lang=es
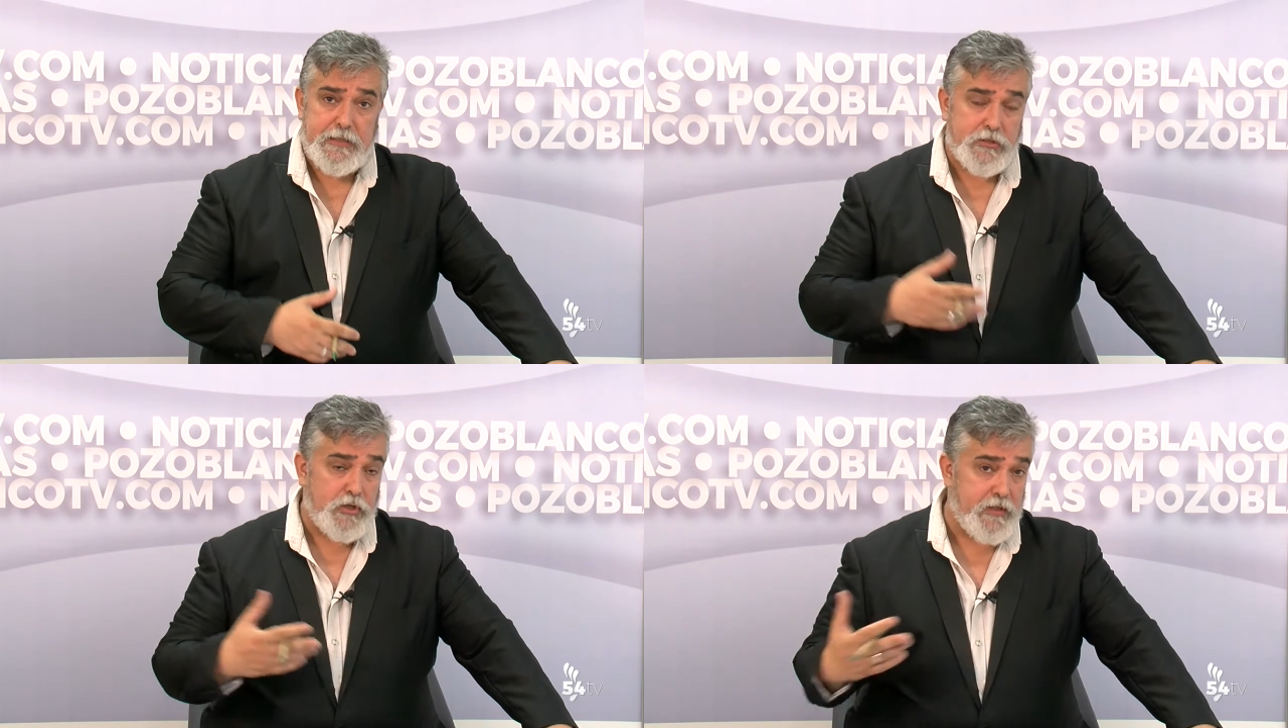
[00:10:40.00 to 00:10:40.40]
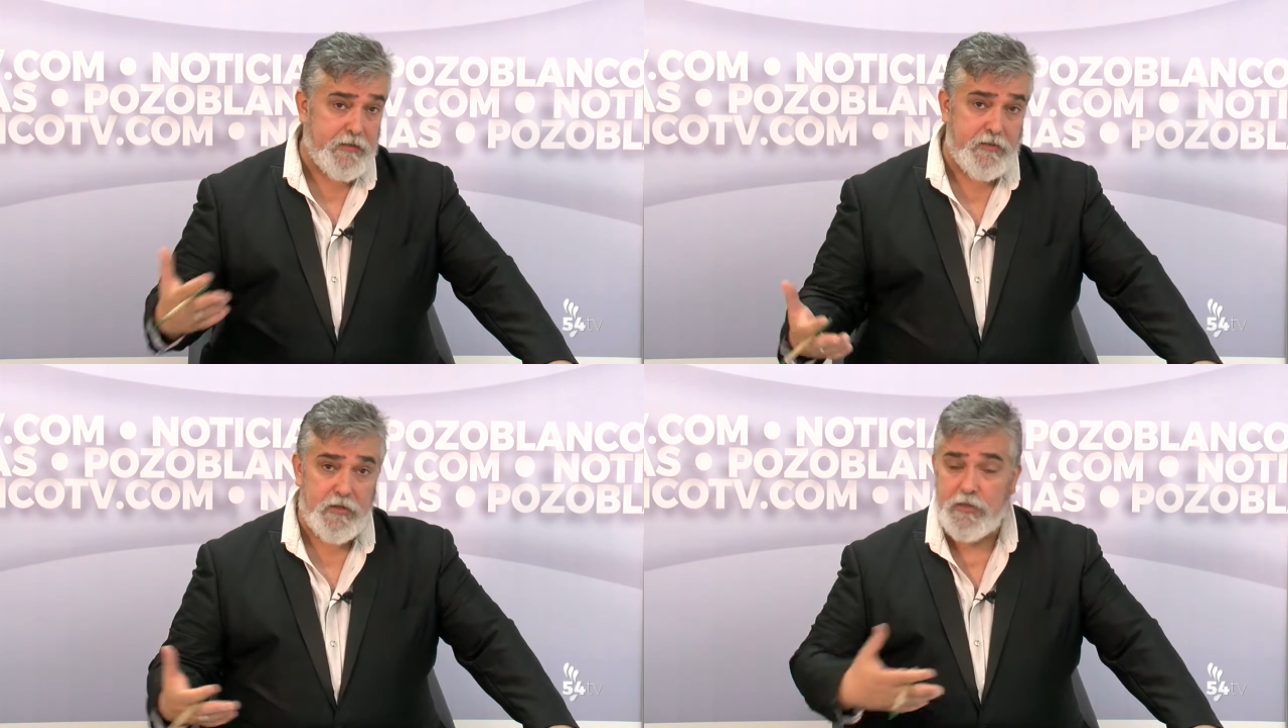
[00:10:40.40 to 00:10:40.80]

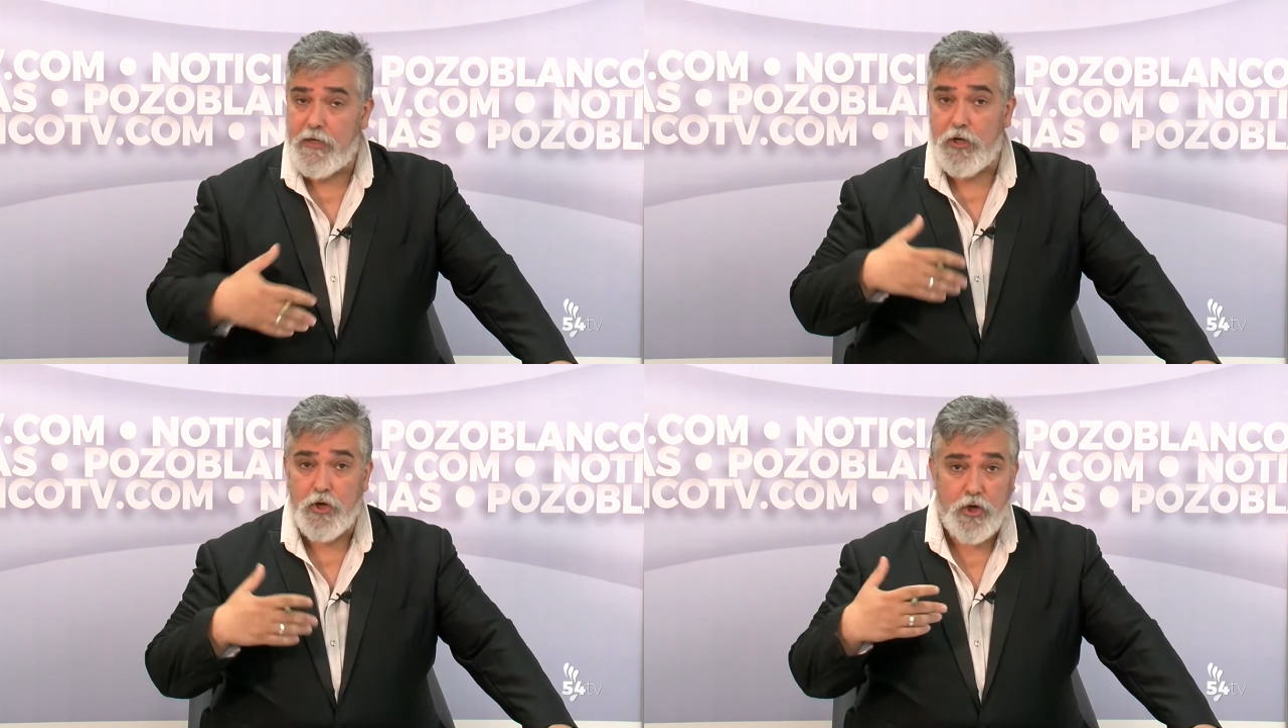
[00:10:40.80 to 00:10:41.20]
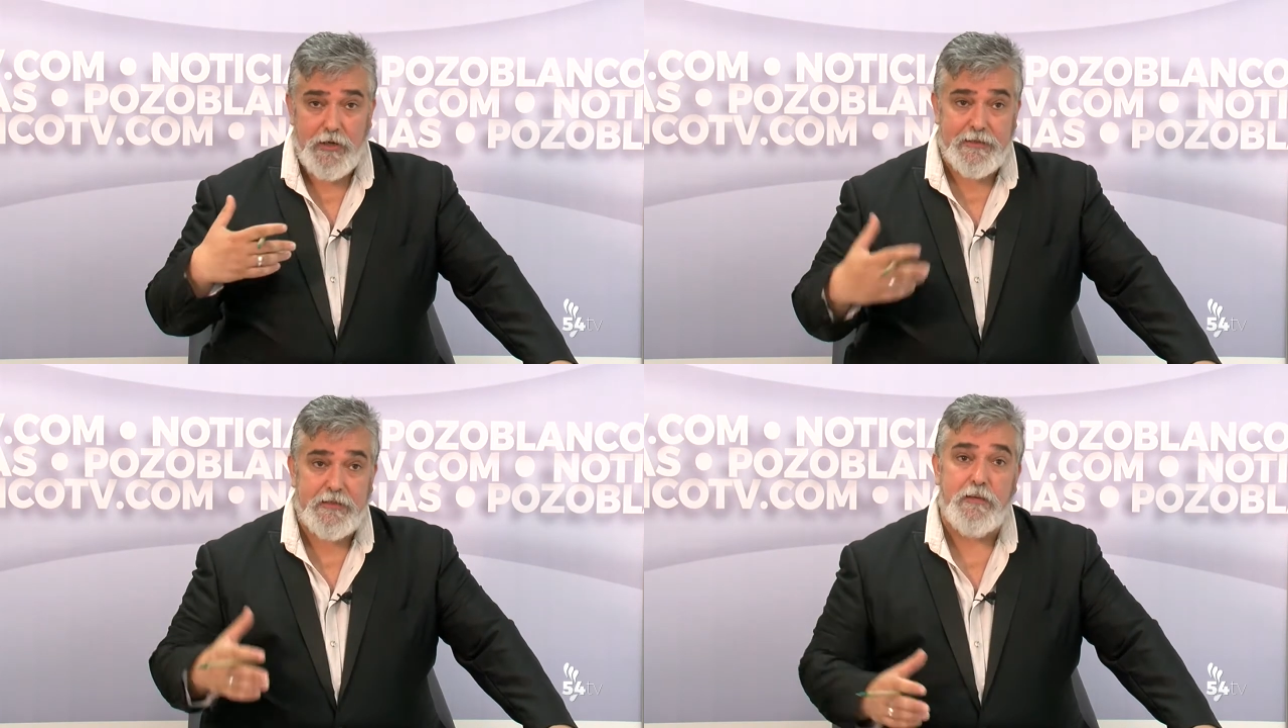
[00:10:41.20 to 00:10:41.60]
asociaciones, los
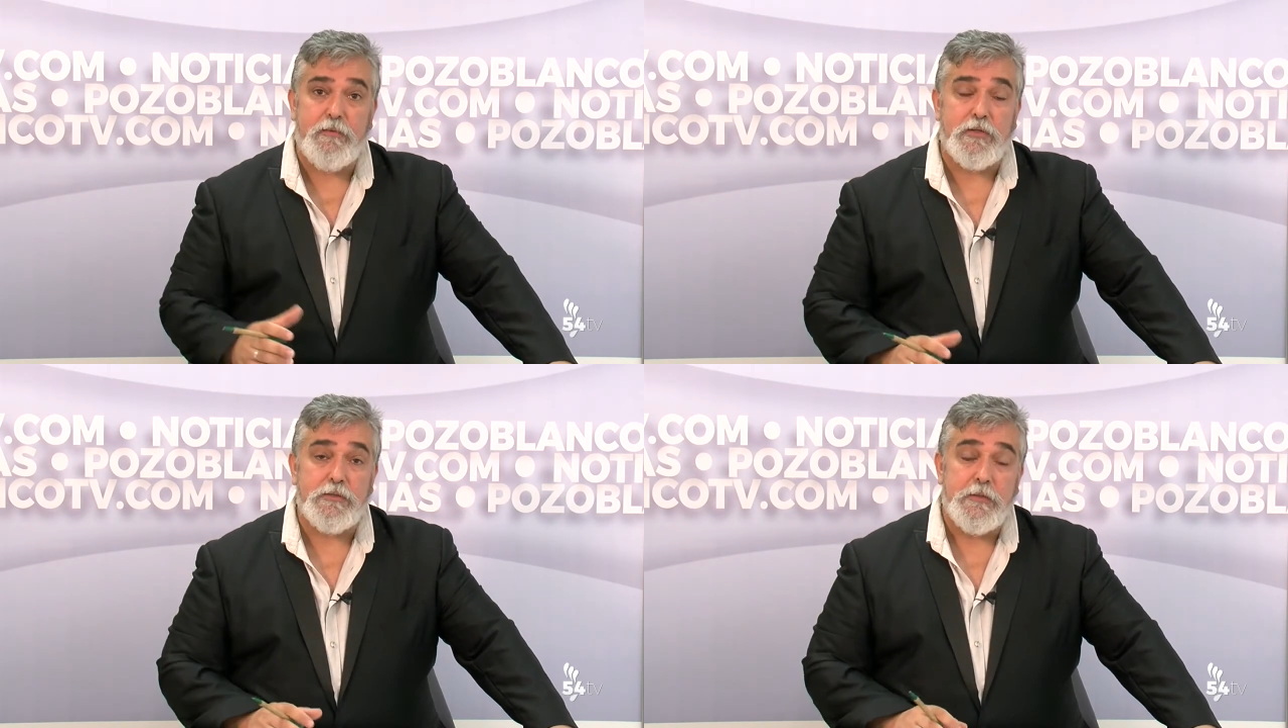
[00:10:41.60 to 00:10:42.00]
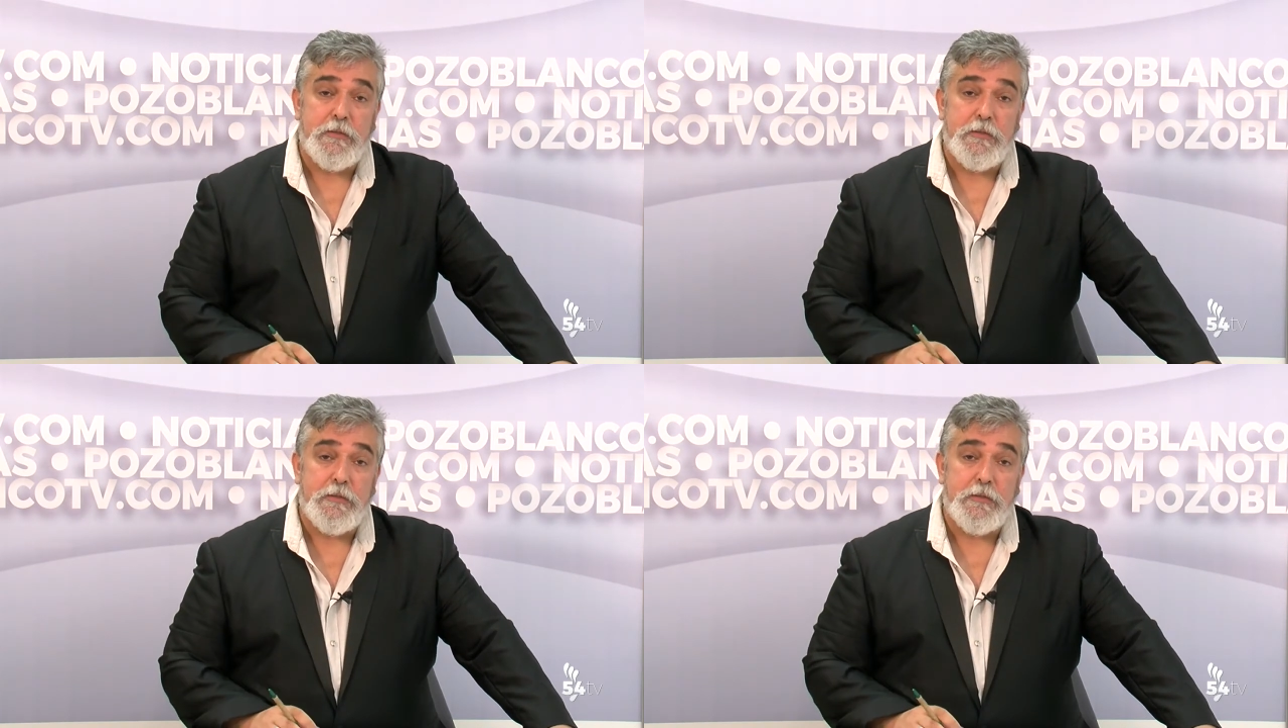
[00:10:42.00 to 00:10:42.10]
colectivos,